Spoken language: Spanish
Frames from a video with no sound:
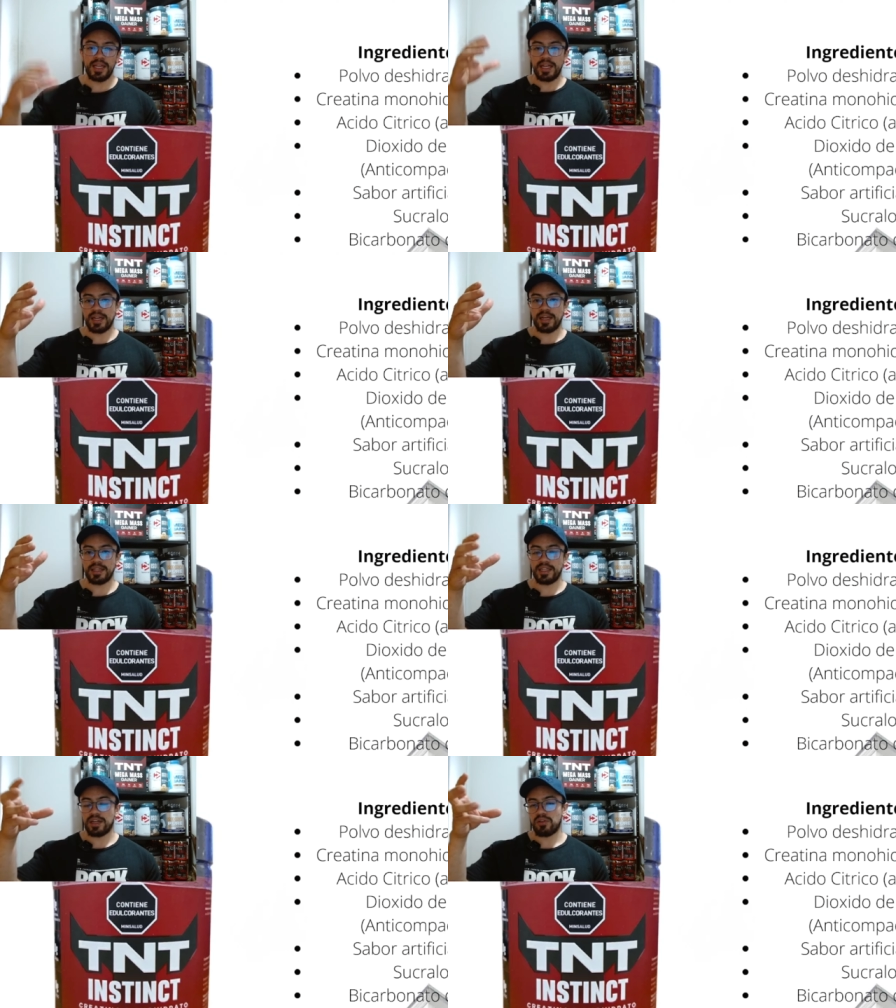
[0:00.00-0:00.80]
la
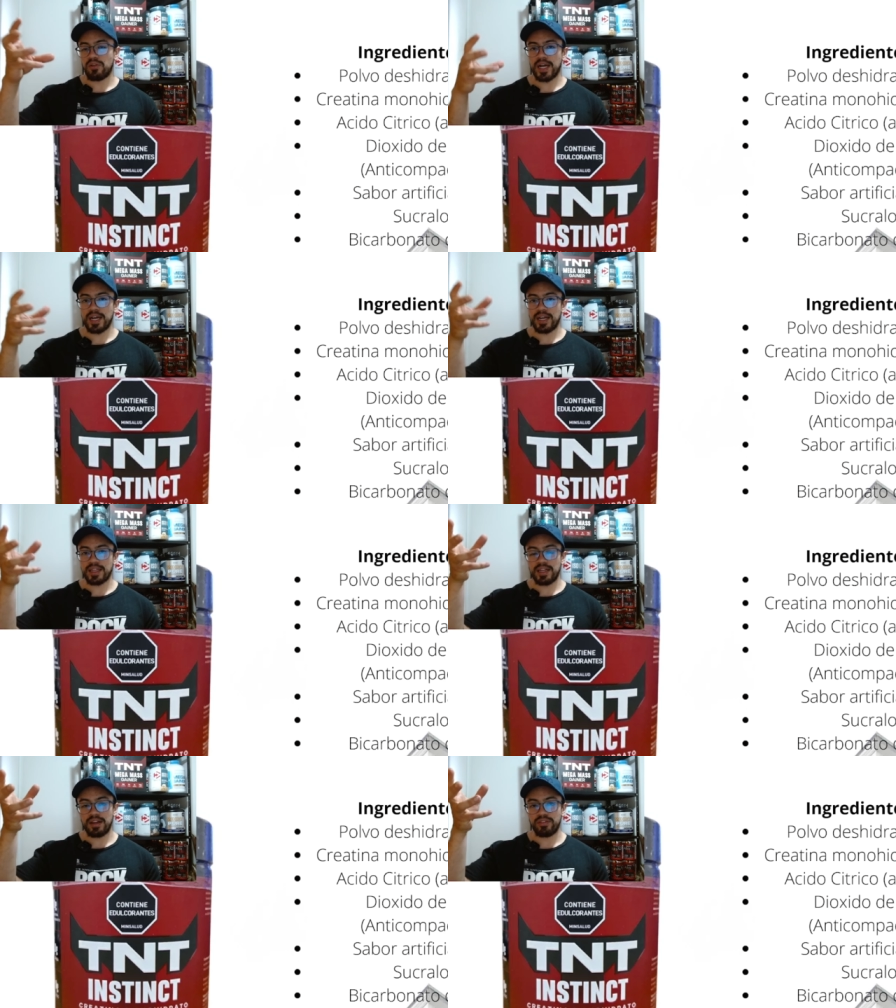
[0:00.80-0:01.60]
creatina no va a caer
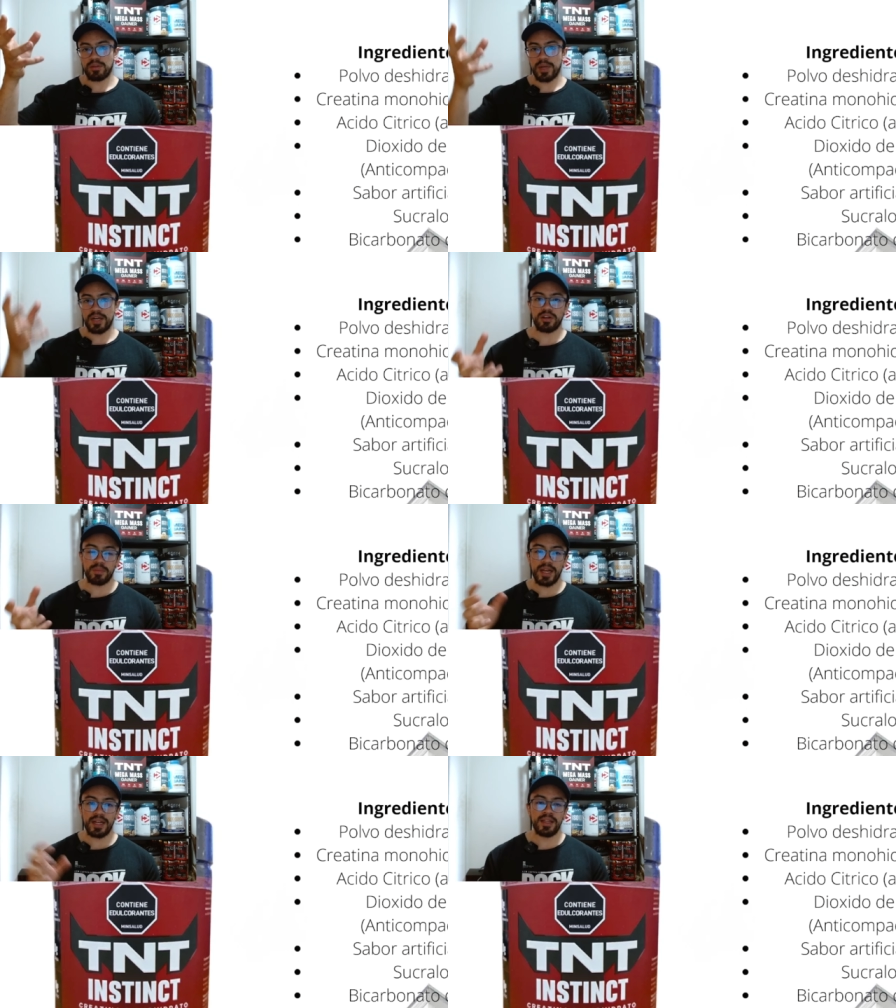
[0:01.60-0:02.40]
de la forma
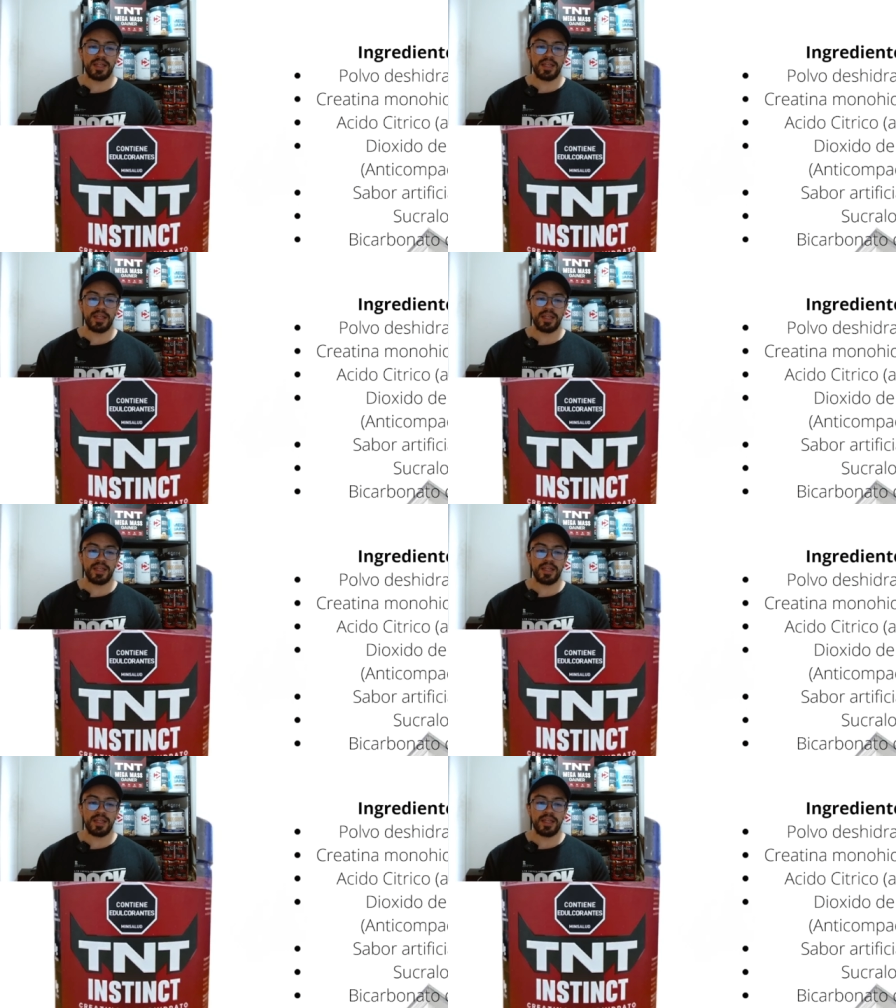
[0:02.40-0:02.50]
normal,